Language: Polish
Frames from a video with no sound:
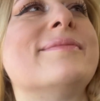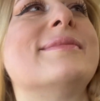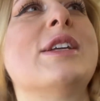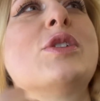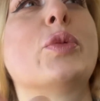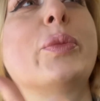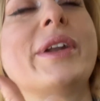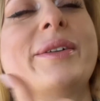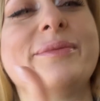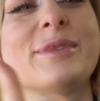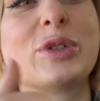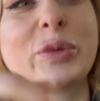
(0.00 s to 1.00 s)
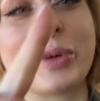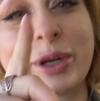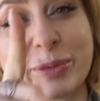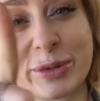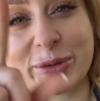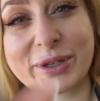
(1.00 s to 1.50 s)
super, super
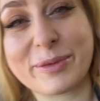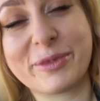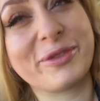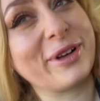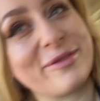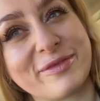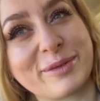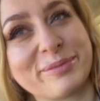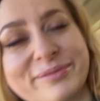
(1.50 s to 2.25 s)
obsługa, mówiłam wam.